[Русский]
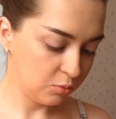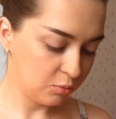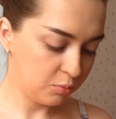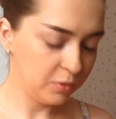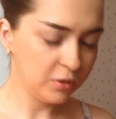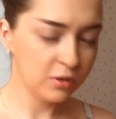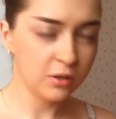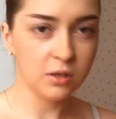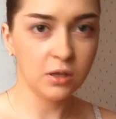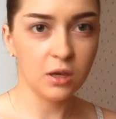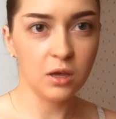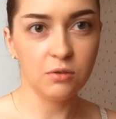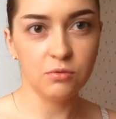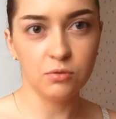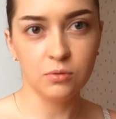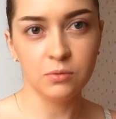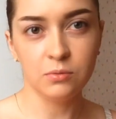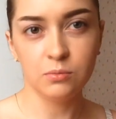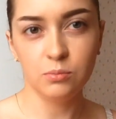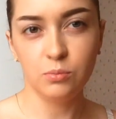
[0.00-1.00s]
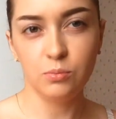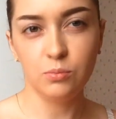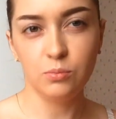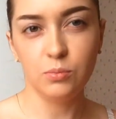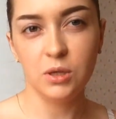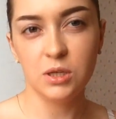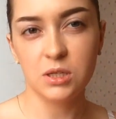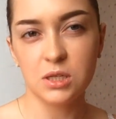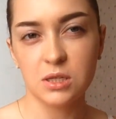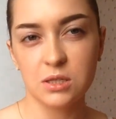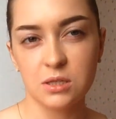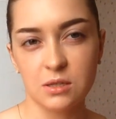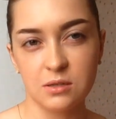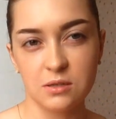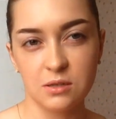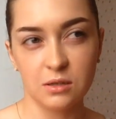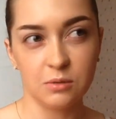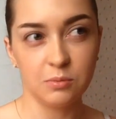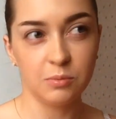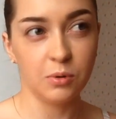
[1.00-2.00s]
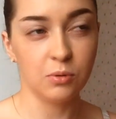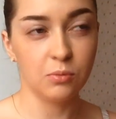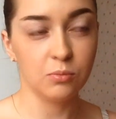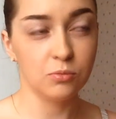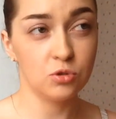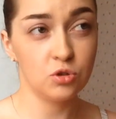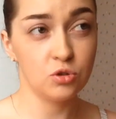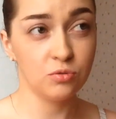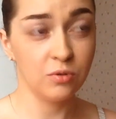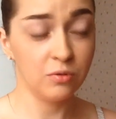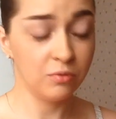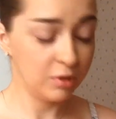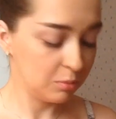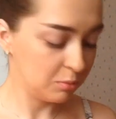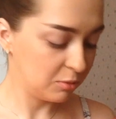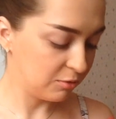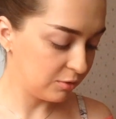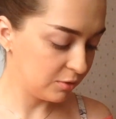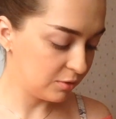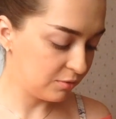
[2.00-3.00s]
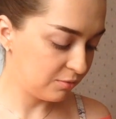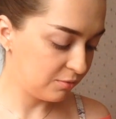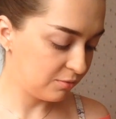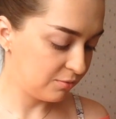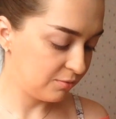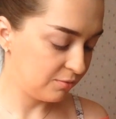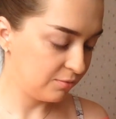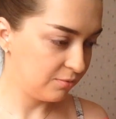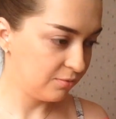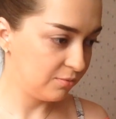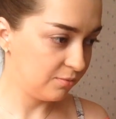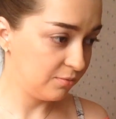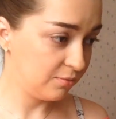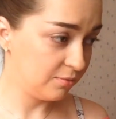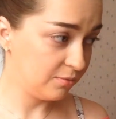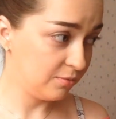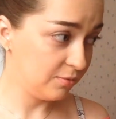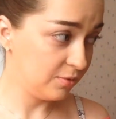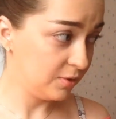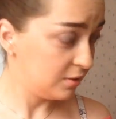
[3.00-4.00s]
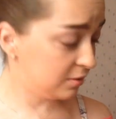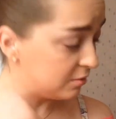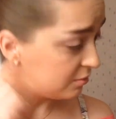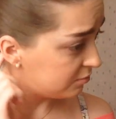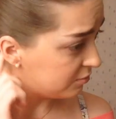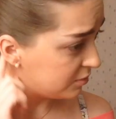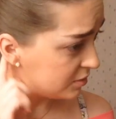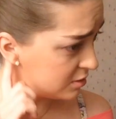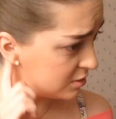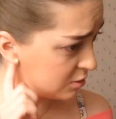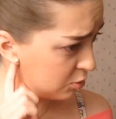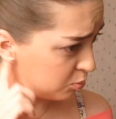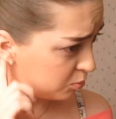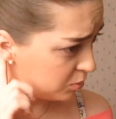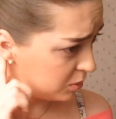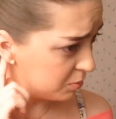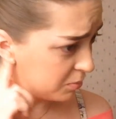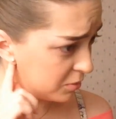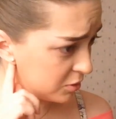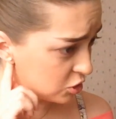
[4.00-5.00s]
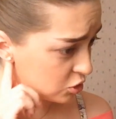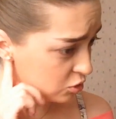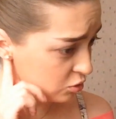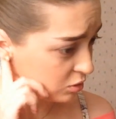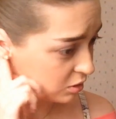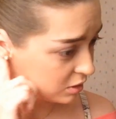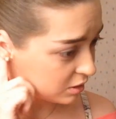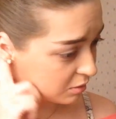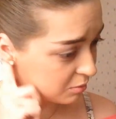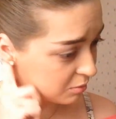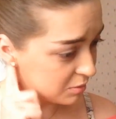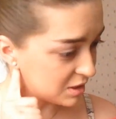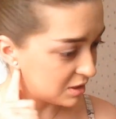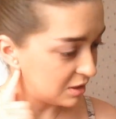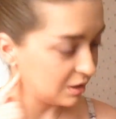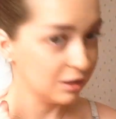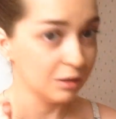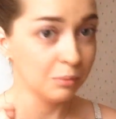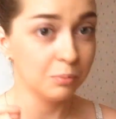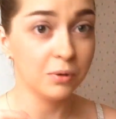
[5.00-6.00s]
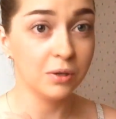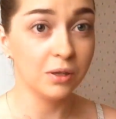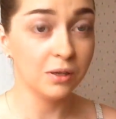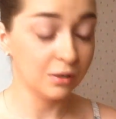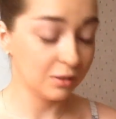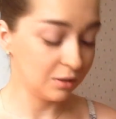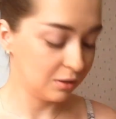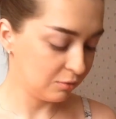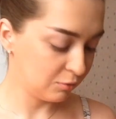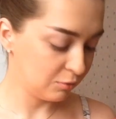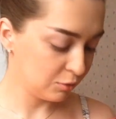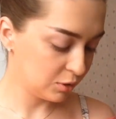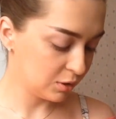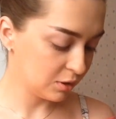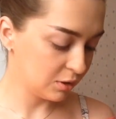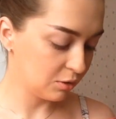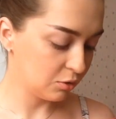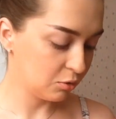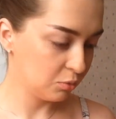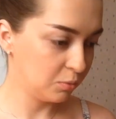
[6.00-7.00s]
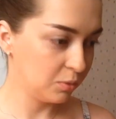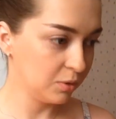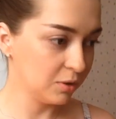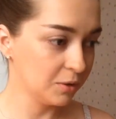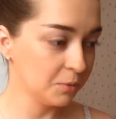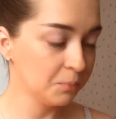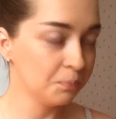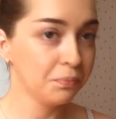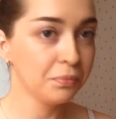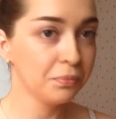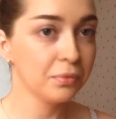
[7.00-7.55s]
Купила я его месяц назад, по-моему, еще во время вид видеопипла, что ли, да, мы с Леной поехали, вот тогда купила.